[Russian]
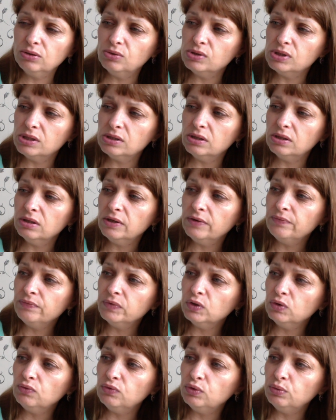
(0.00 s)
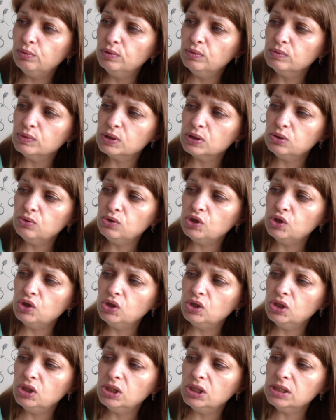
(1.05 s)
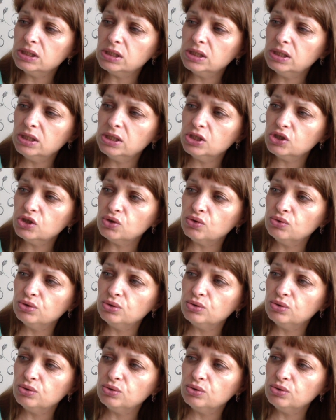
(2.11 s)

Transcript: То есть это, ну, в любом случае не есть хорошо.